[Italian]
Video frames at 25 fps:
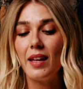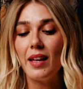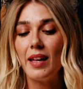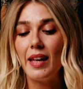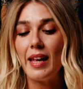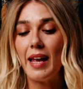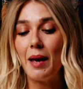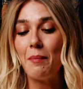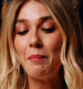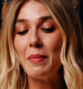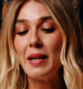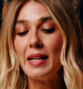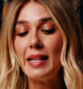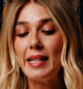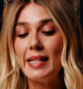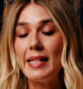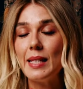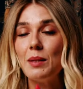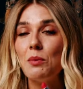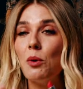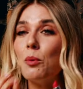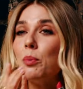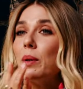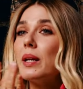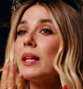E è
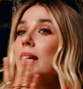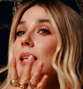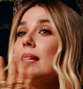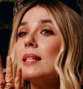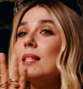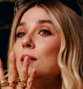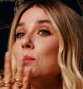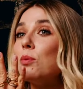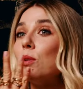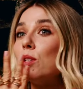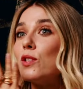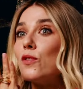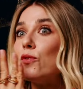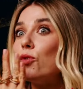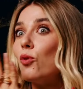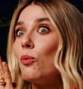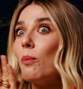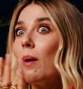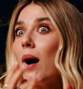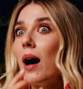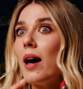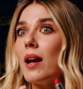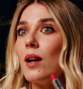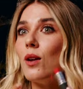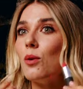bellissimo perché si può
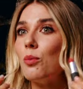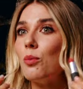sfumare,